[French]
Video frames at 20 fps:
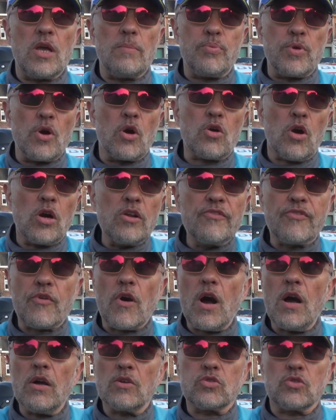et puis encore une
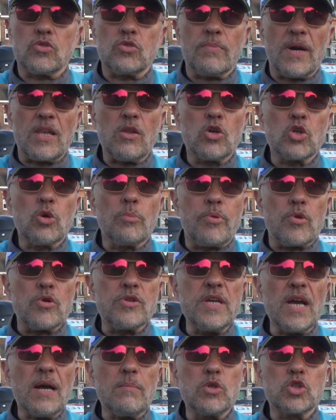fois, maintenant on peut le
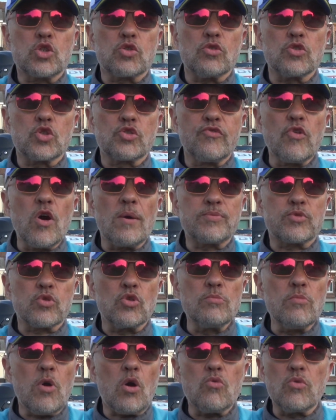dire, moi je, veux
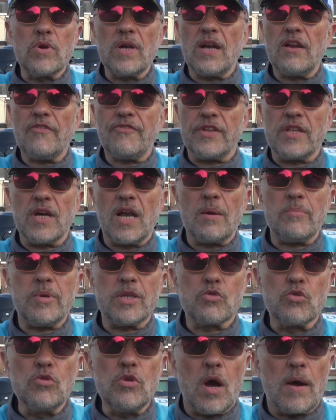absolument rouler à la finale à
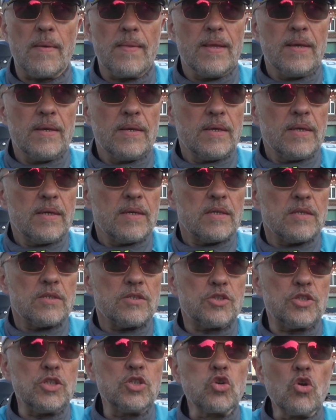Béthune.
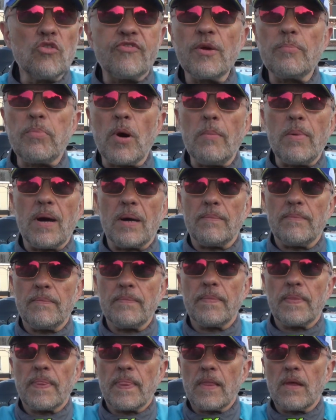Si je le fais. C'est bien
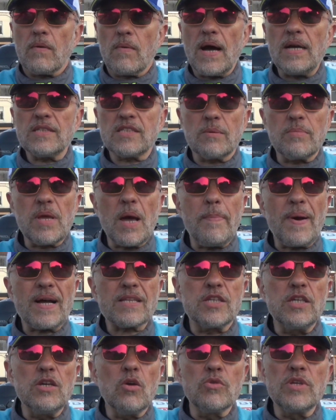parti. Ouais, c'est bien
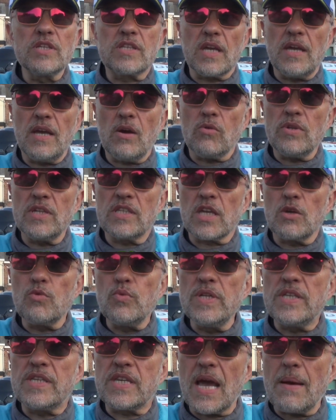parti. On était, on était
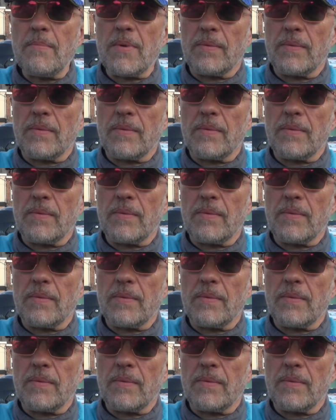8